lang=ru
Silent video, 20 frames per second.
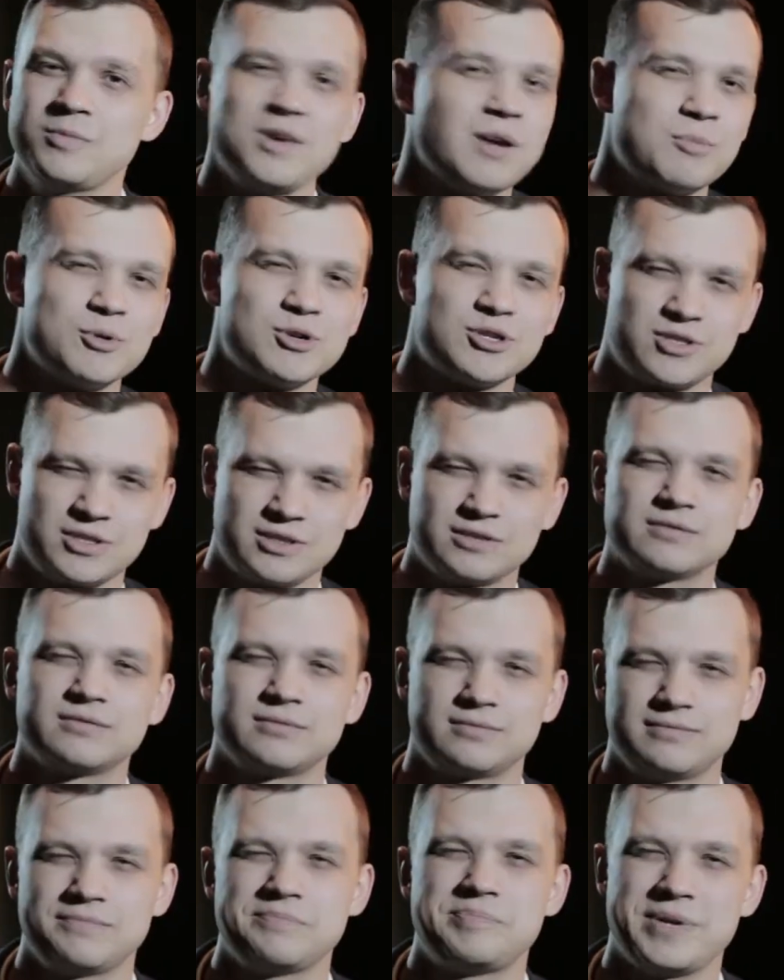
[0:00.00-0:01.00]
у меня больше
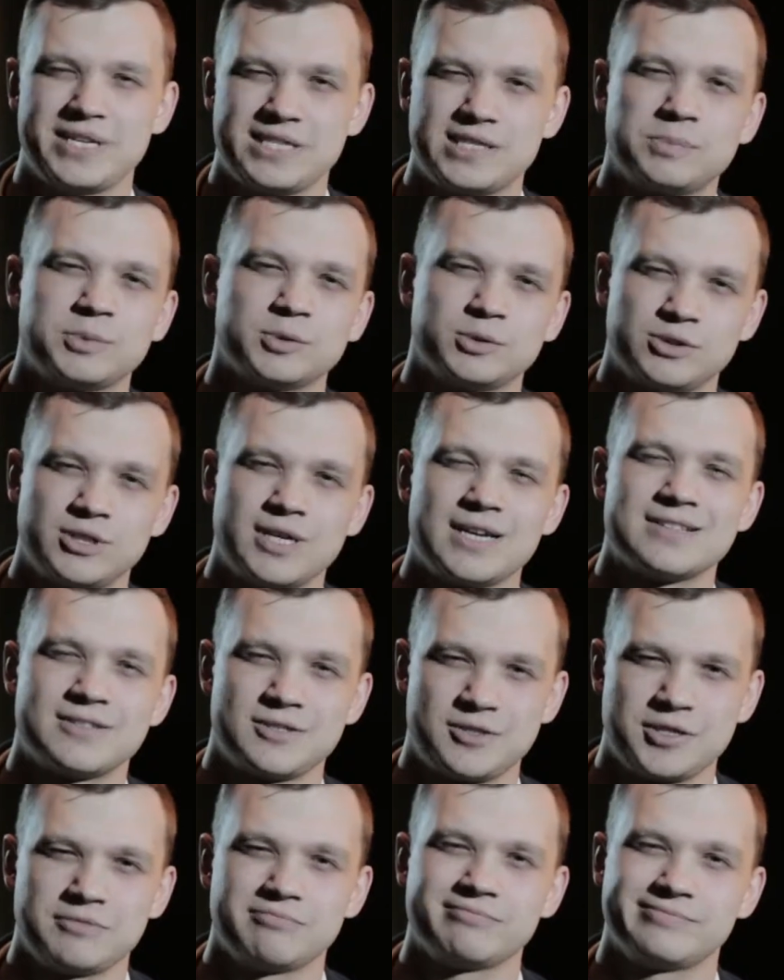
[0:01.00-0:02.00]
петь
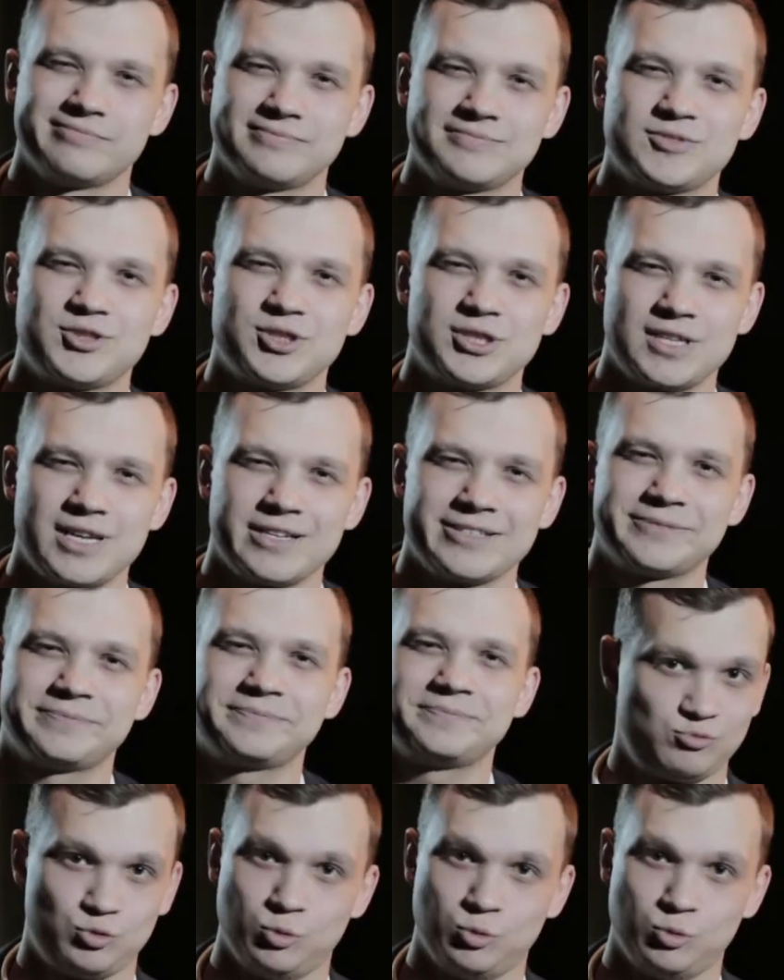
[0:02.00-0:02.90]
получается, чем читать.